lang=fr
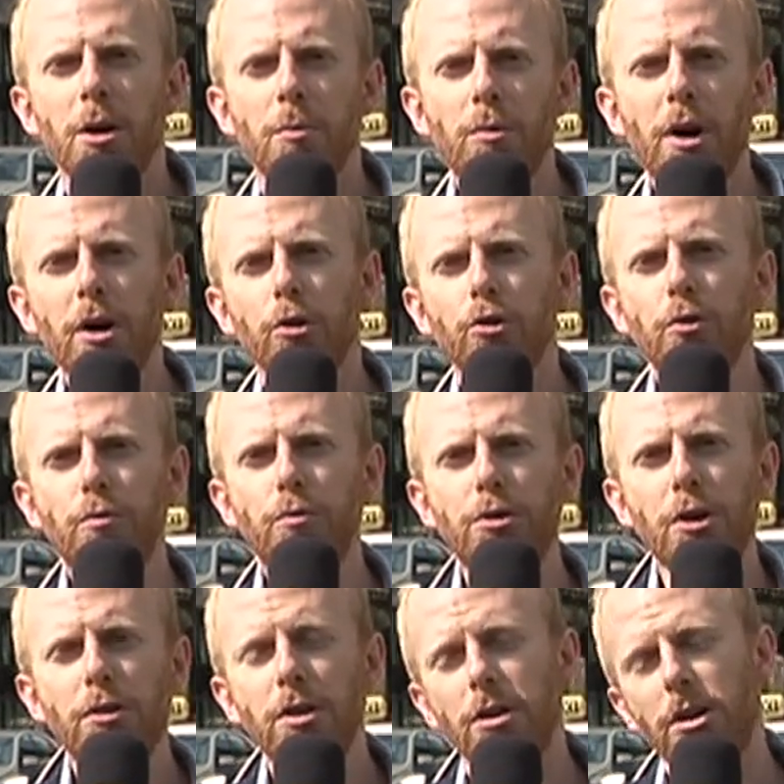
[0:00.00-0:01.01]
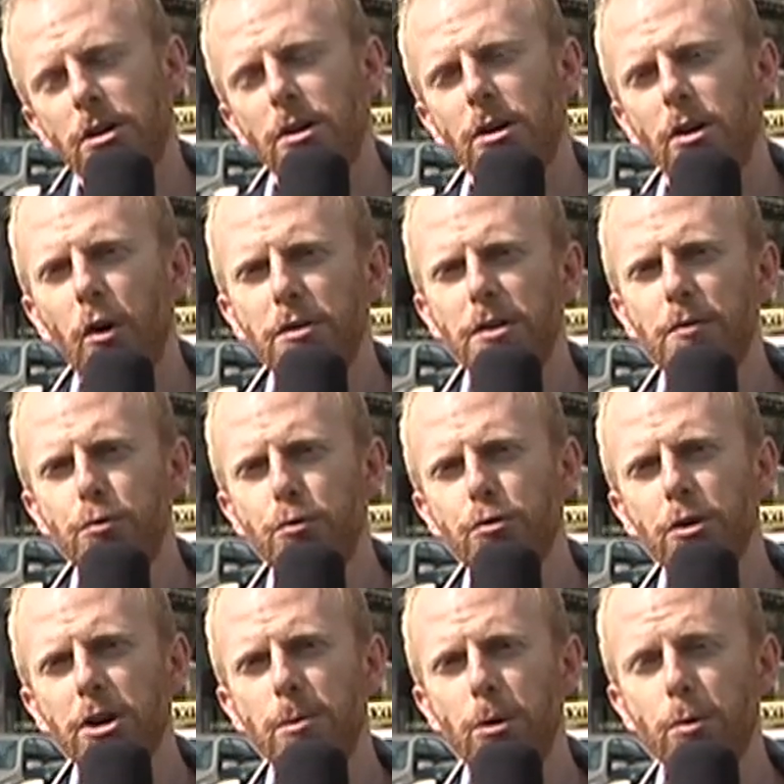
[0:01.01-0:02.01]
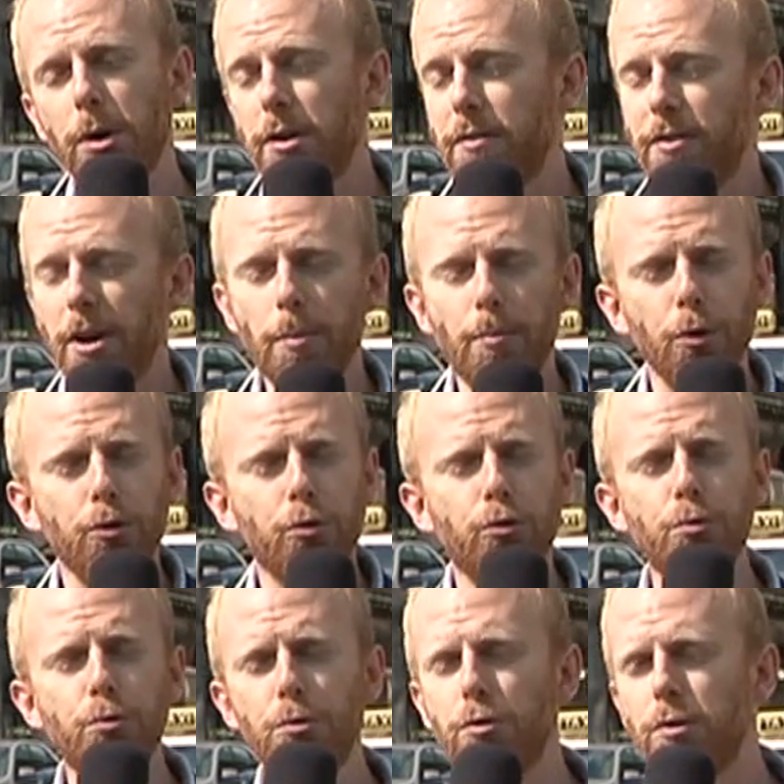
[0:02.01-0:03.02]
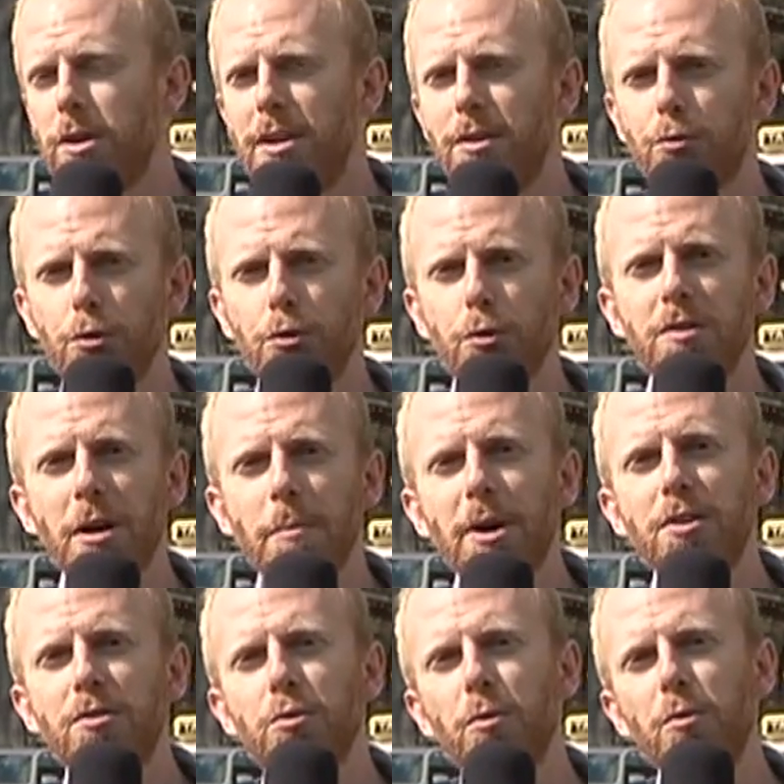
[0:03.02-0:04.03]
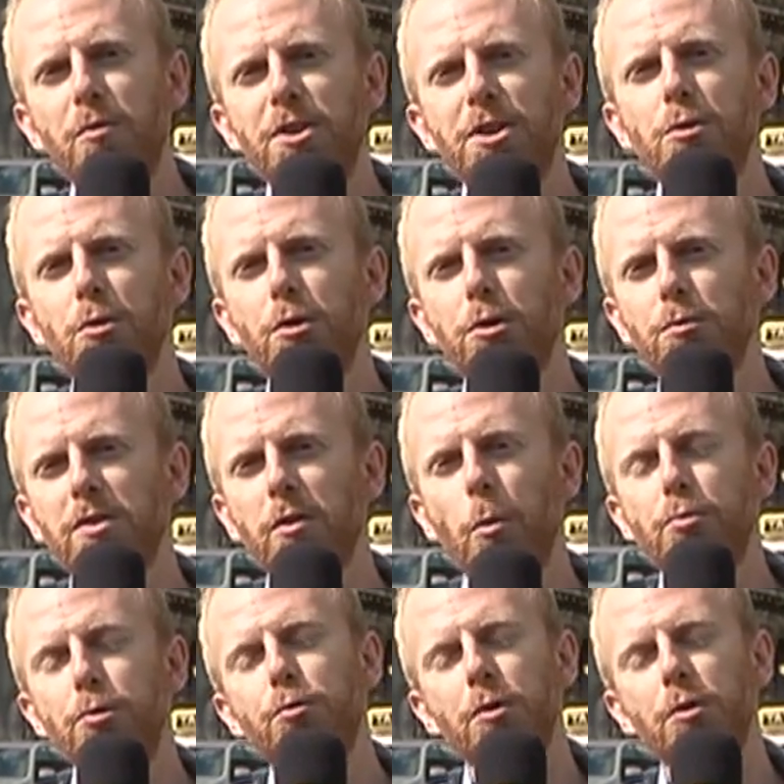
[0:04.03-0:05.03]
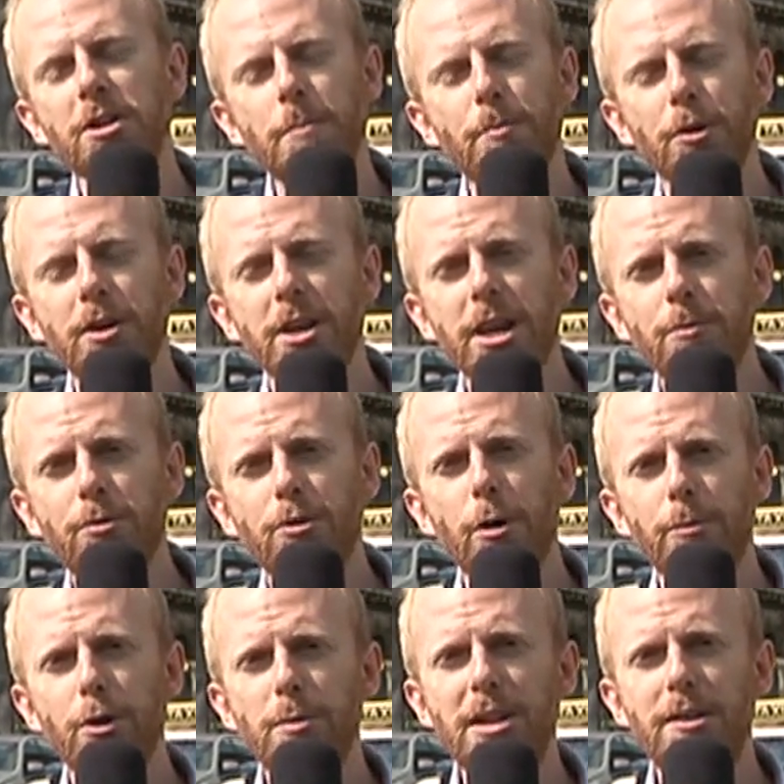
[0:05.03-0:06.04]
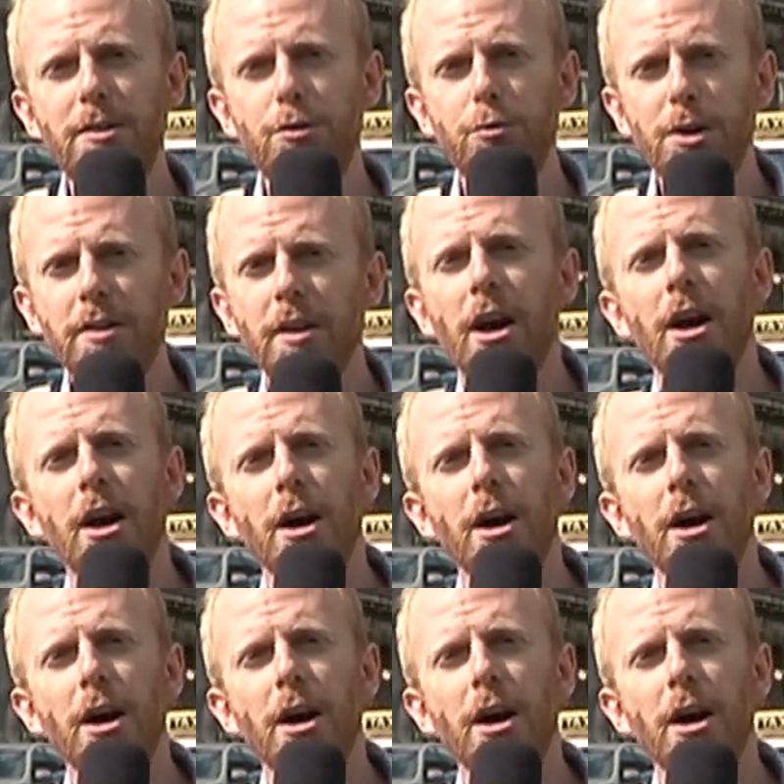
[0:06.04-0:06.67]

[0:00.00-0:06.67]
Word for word: Moi, je vous donne rendez-vous sur gameblog.fr pour toutes les autres impressions vidéo que nous avons pu tourner pendant la Gamescom 2018.